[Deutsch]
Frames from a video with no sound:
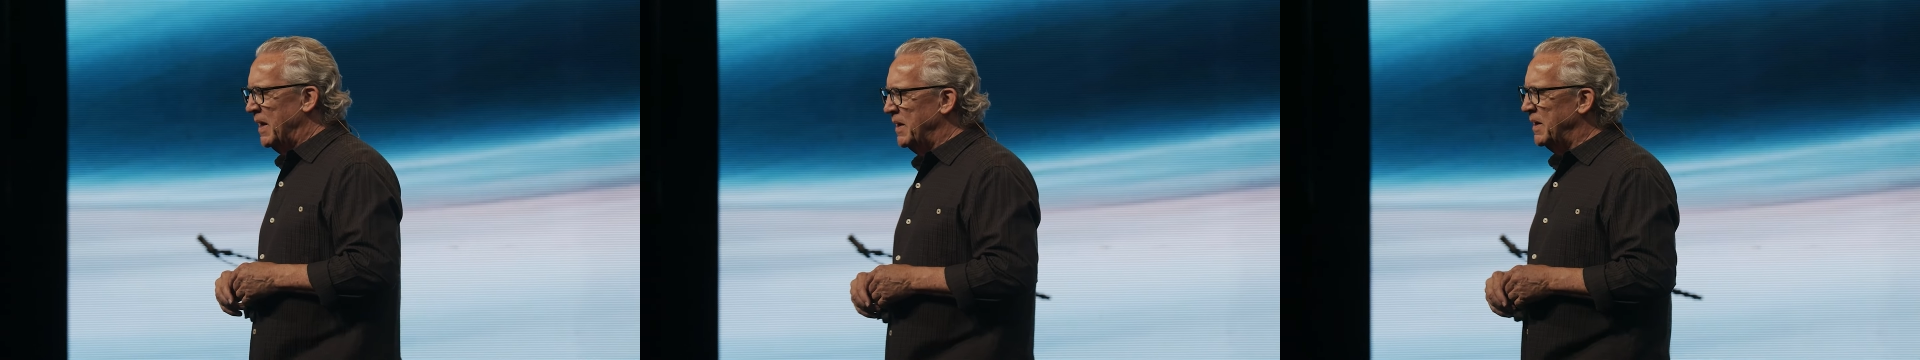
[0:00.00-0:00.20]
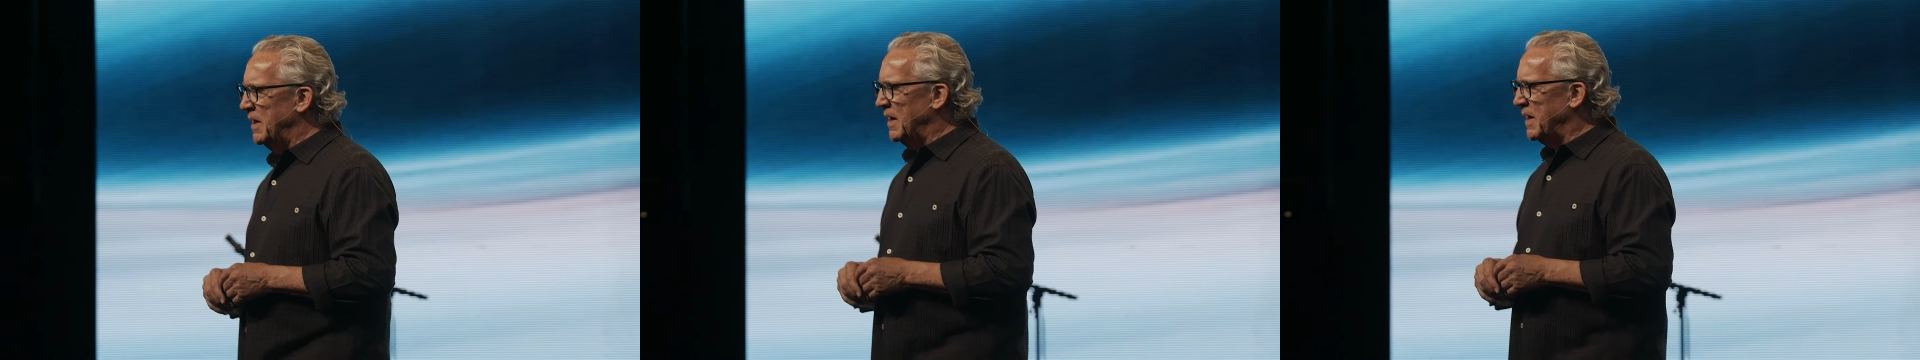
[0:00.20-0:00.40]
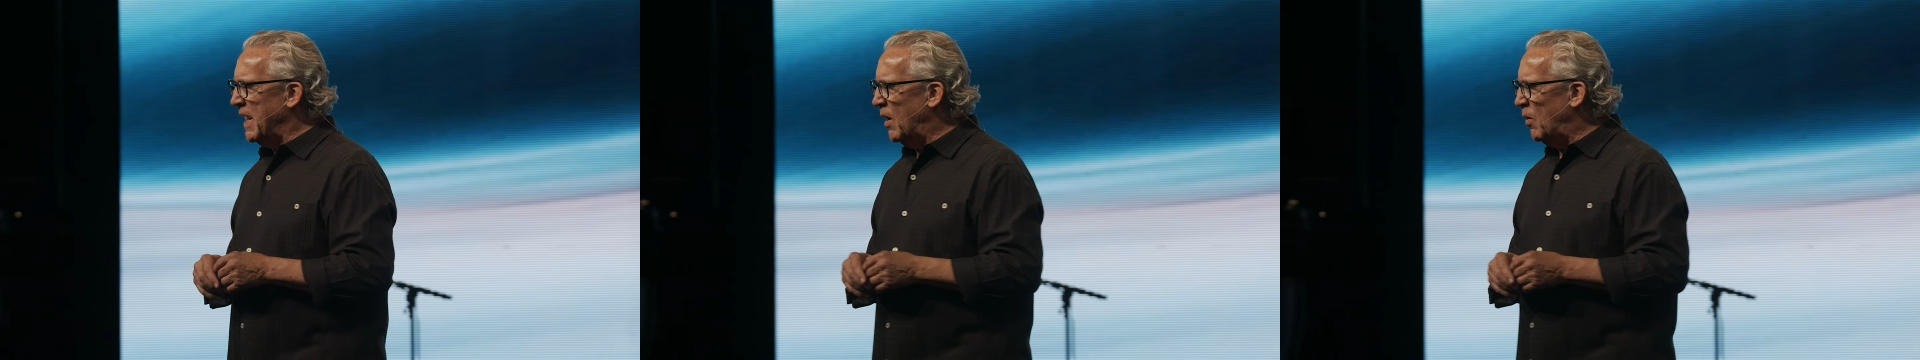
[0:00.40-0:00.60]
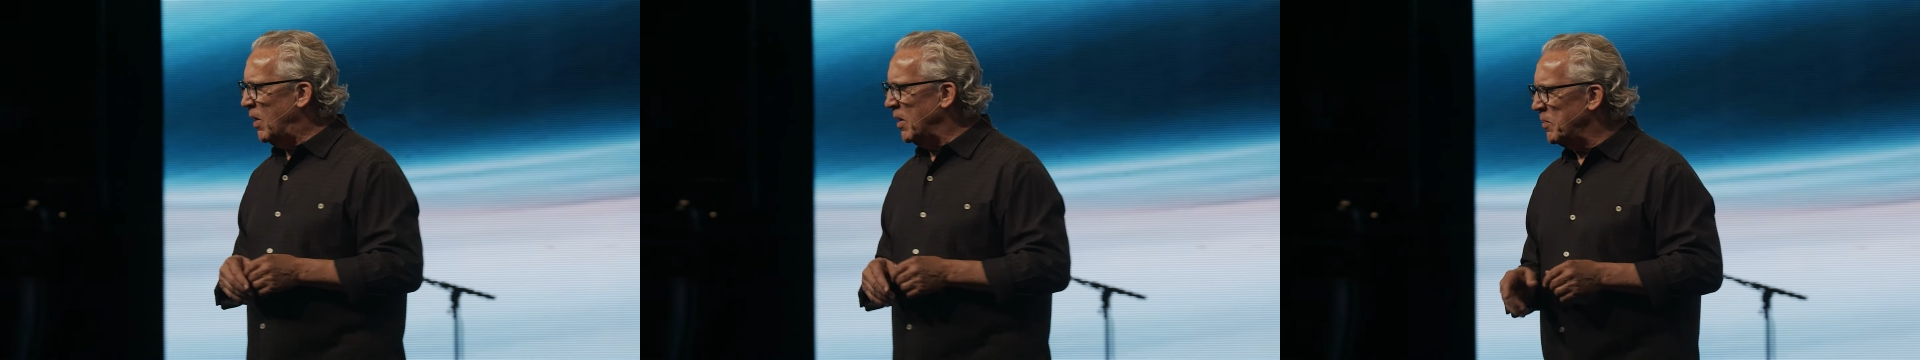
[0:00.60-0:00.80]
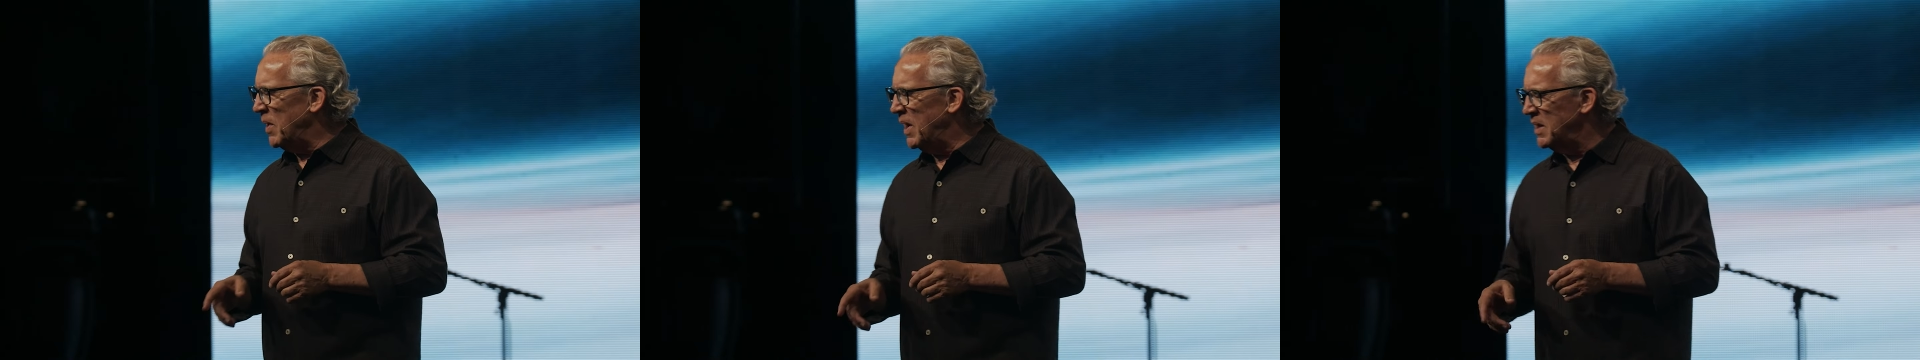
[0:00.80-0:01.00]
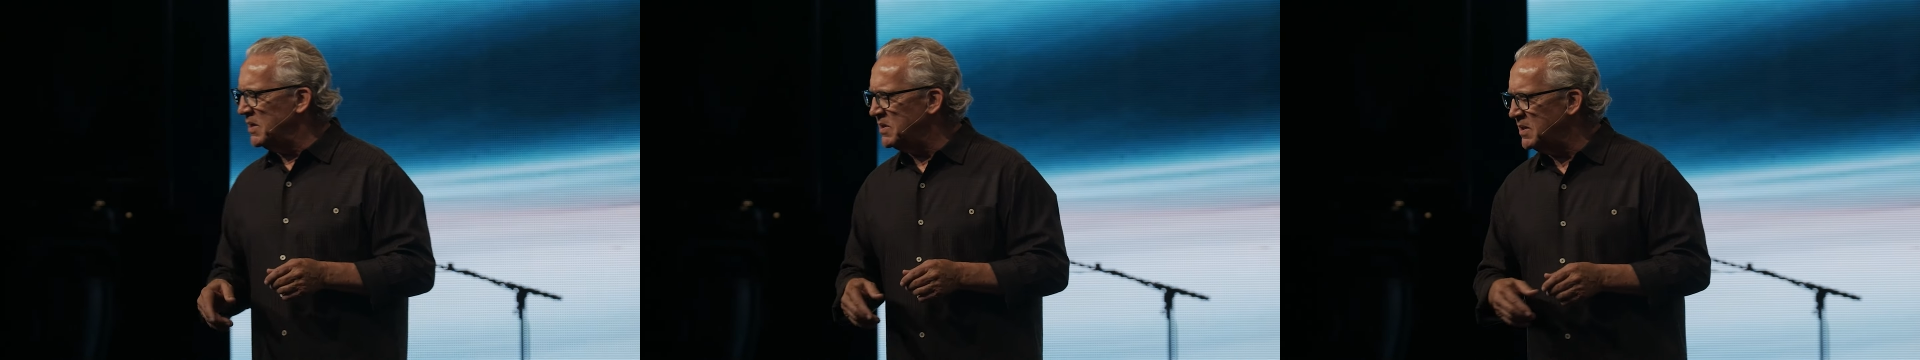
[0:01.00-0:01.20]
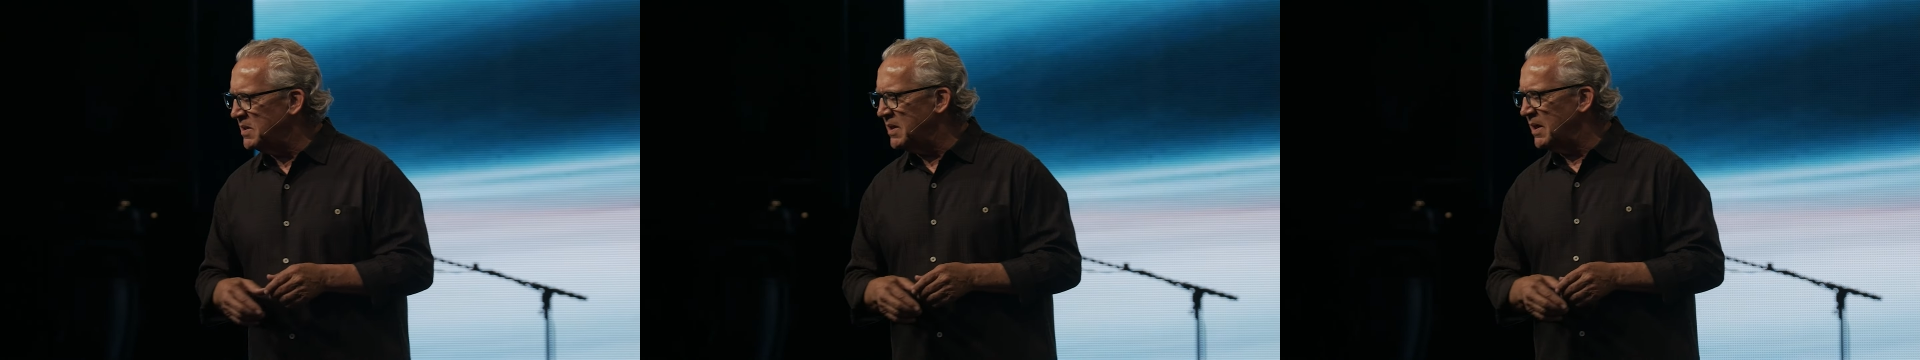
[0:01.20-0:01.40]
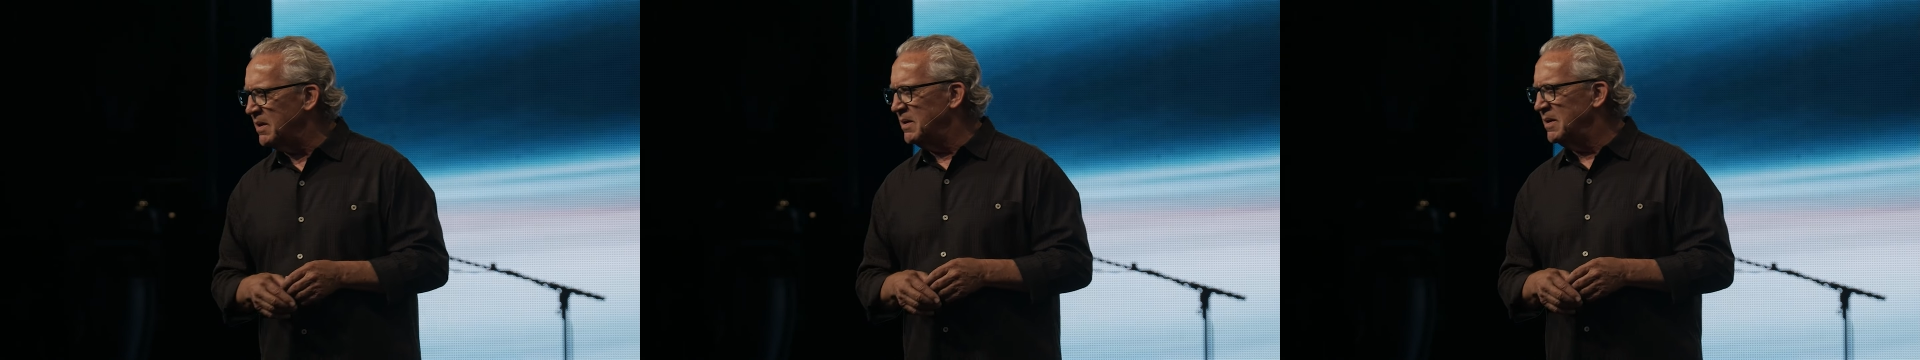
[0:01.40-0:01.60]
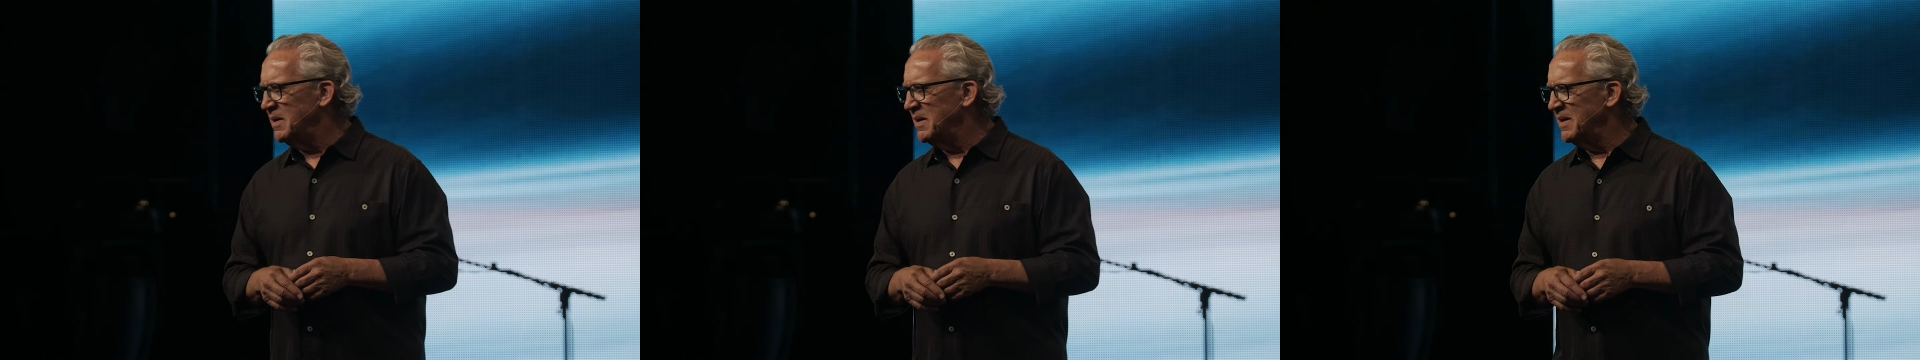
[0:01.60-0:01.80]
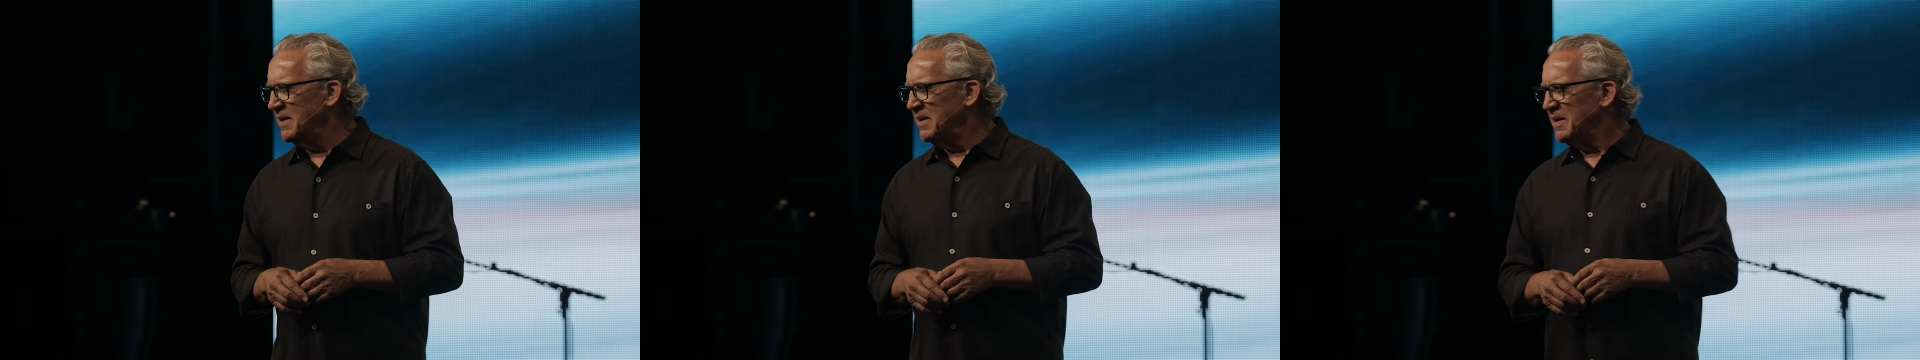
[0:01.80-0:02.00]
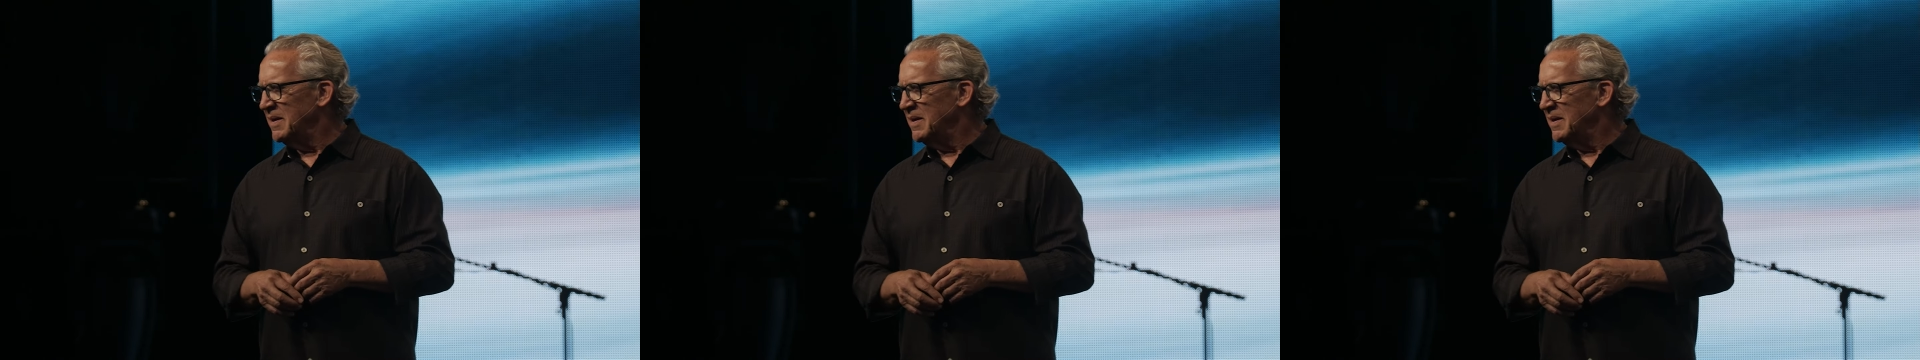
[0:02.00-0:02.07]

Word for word: kam eine Frau vorbei und sagte,